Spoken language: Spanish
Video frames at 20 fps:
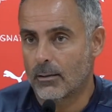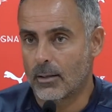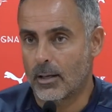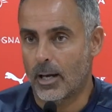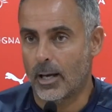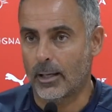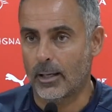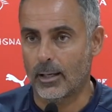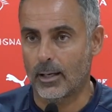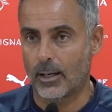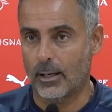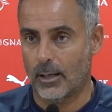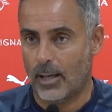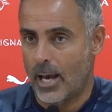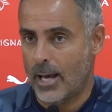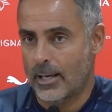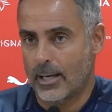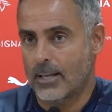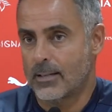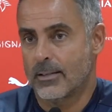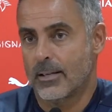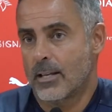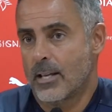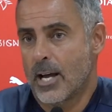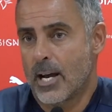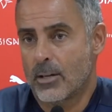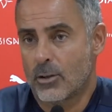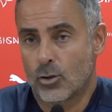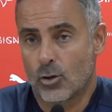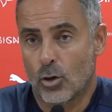Hay, que
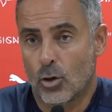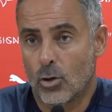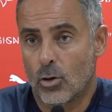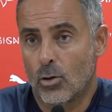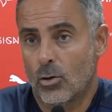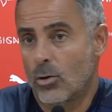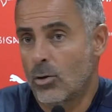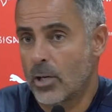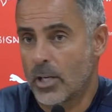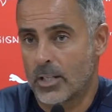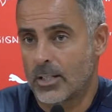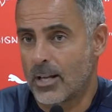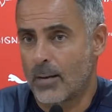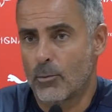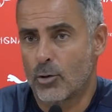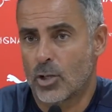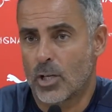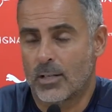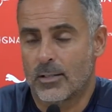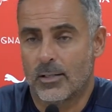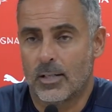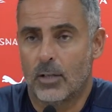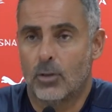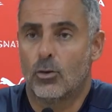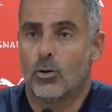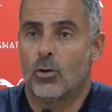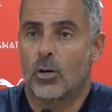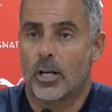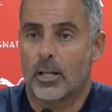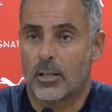enseñar solo lo que estamos
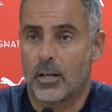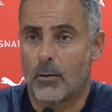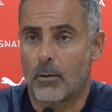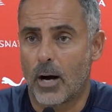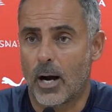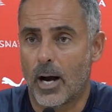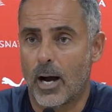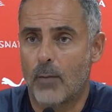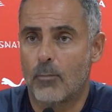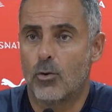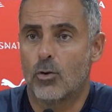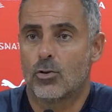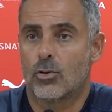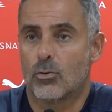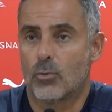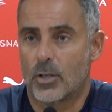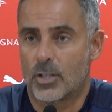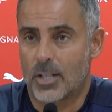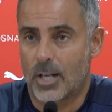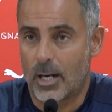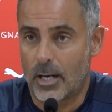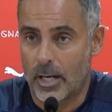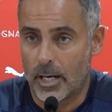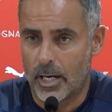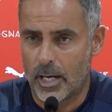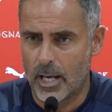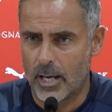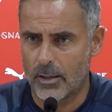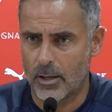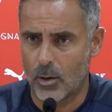haciendo, lo que trabajamos, nuestra
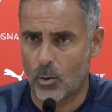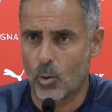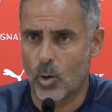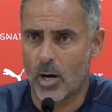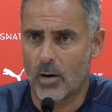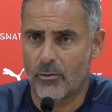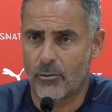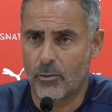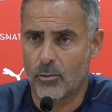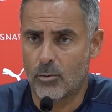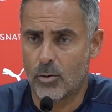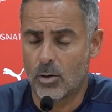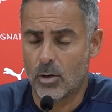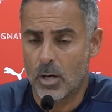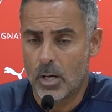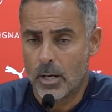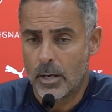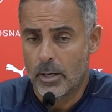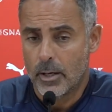alegría de jugar fútbol,